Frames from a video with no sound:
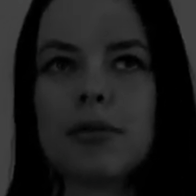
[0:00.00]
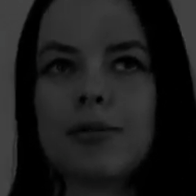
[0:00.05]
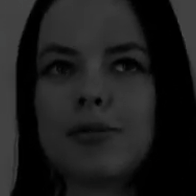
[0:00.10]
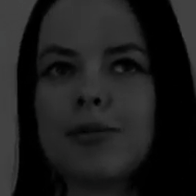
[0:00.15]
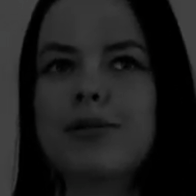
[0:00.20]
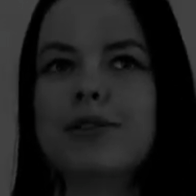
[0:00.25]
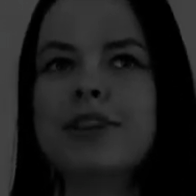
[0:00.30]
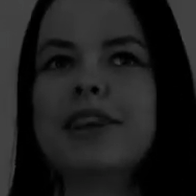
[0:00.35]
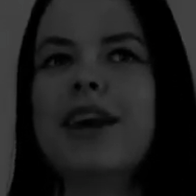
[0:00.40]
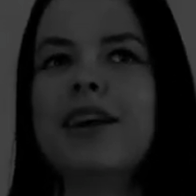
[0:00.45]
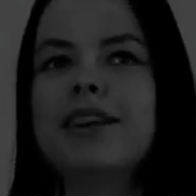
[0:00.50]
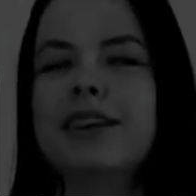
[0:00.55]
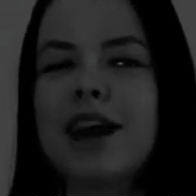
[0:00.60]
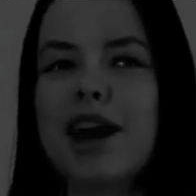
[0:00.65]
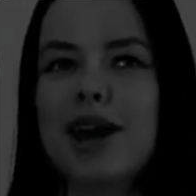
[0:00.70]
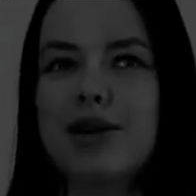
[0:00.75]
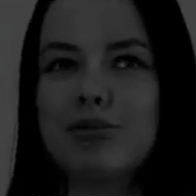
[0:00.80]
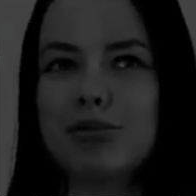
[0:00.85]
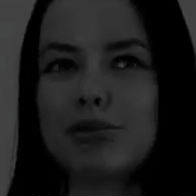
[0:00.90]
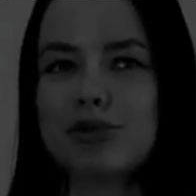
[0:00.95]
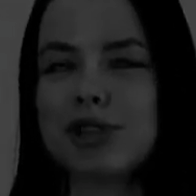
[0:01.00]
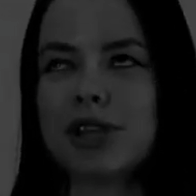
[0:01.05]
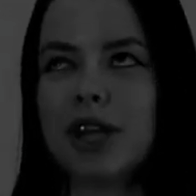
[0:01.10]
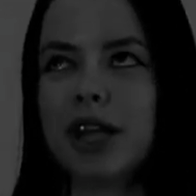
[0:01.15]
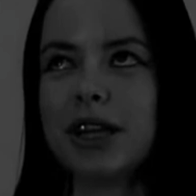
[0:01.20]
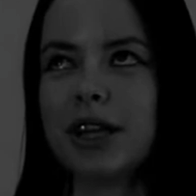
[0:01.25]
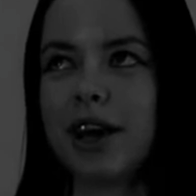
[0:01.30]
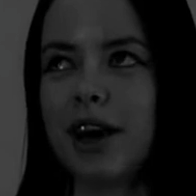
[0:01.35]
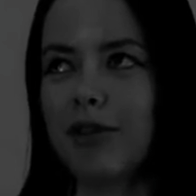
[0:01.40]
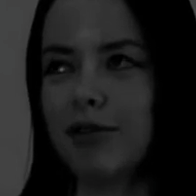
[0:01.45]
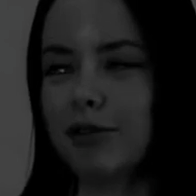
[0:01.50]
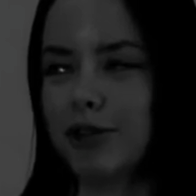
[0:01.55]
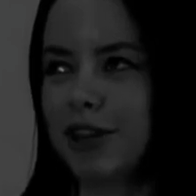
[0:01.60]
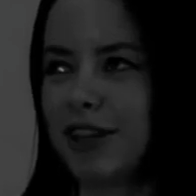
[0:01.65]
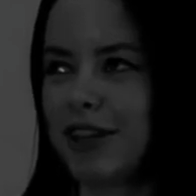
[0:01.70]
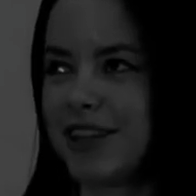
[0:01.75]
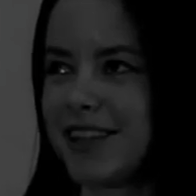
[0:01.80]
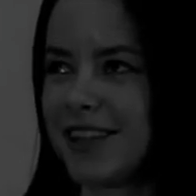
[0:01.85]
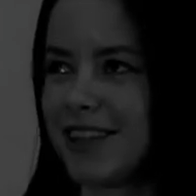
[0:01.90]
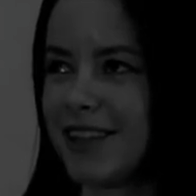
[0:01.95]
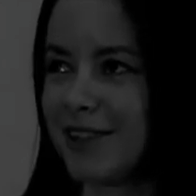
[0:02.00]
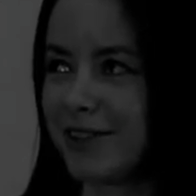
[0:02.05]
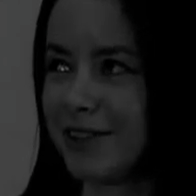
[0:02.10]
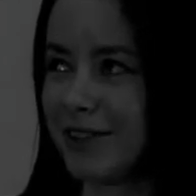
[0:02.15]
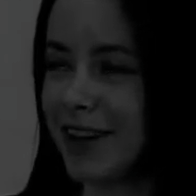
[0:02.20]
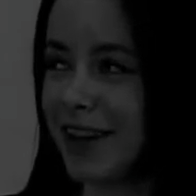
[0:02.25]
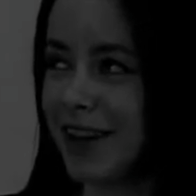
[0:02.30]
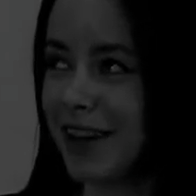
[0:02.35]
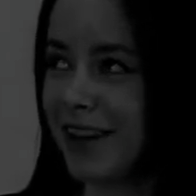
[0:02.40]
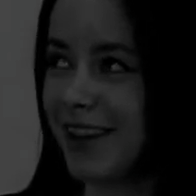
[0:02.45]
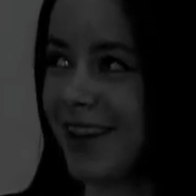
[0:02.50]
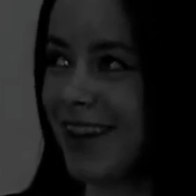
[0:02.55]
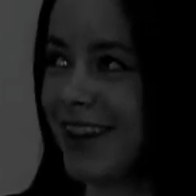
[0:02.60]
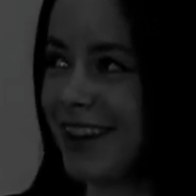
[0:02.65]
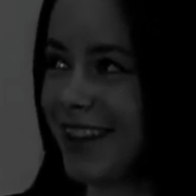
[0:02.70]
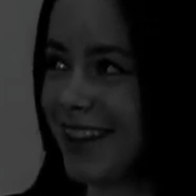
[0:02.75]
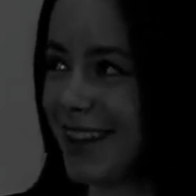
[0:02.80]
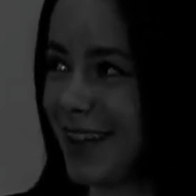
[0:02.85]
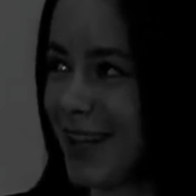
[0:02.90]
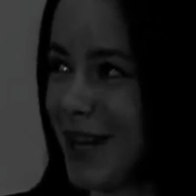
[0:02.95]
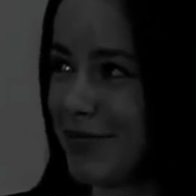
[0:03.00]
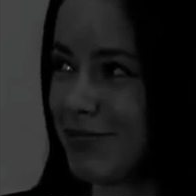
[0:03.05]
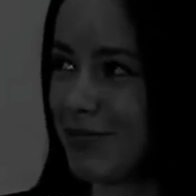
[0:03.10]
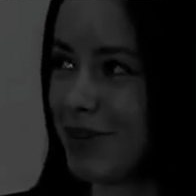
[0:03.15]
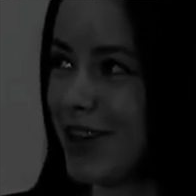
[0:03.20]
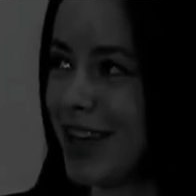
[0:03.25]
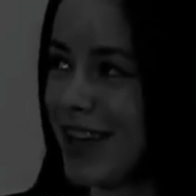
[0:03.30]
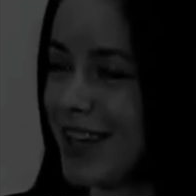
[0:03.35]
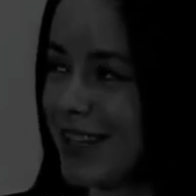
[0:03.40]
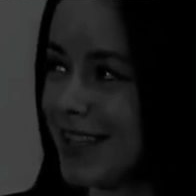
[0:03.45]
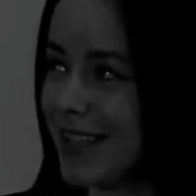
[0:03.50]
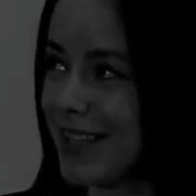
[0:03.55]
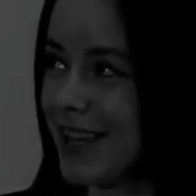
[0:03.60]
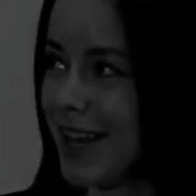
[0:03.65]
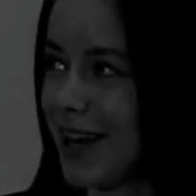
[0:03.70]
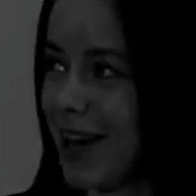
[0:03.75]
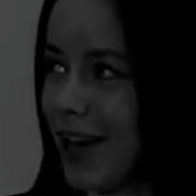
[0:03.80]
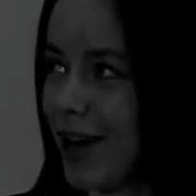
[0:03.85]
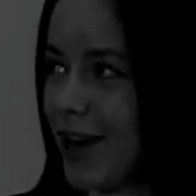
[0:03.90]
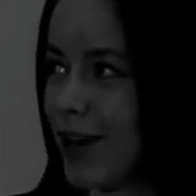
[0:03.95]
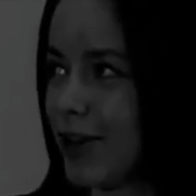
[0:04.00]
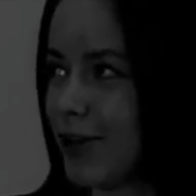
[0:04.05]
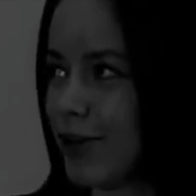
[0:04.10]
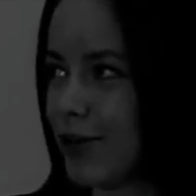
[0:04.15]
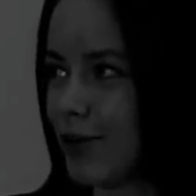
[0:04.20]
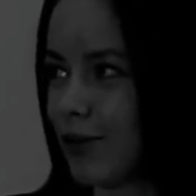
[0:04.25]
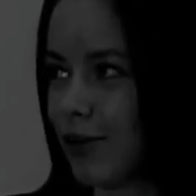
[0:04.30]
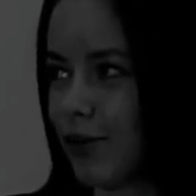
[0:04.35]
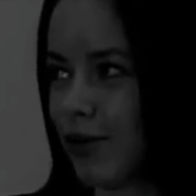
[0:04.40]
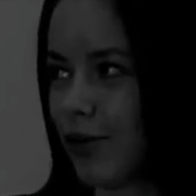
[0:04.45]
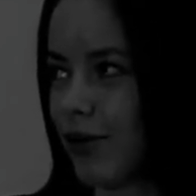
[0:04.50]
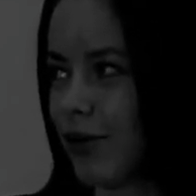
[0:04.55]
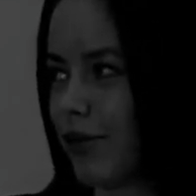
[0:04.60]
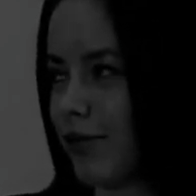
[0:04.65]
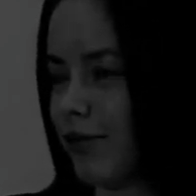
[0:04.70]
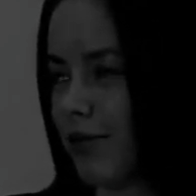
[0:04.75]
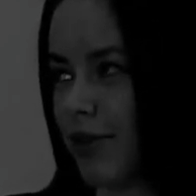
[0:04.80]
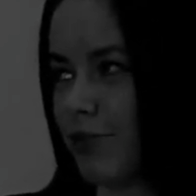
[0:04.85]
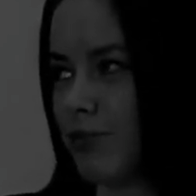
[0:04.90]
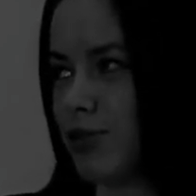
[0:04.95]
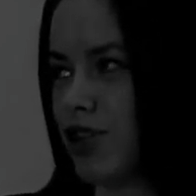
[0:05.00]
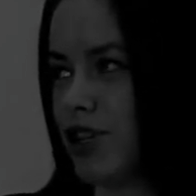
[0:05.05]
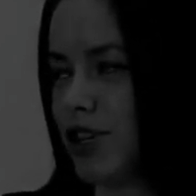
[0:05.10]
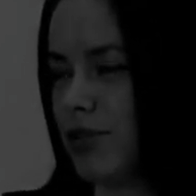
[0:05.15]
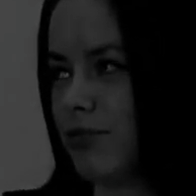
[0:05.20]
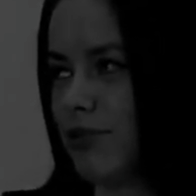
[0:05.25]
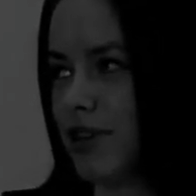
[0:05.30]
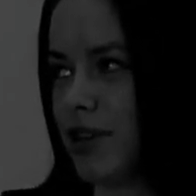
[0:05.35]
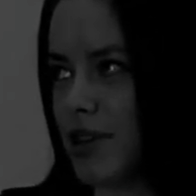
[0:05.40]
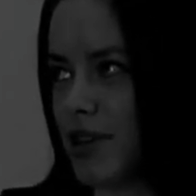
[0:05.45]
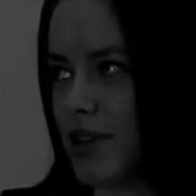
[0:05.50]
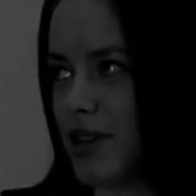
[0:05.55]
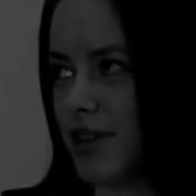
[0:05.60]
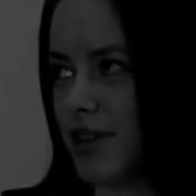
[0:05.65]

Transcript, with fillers: Я, я и пустота, вот, если э, это там есть, то вообще мне не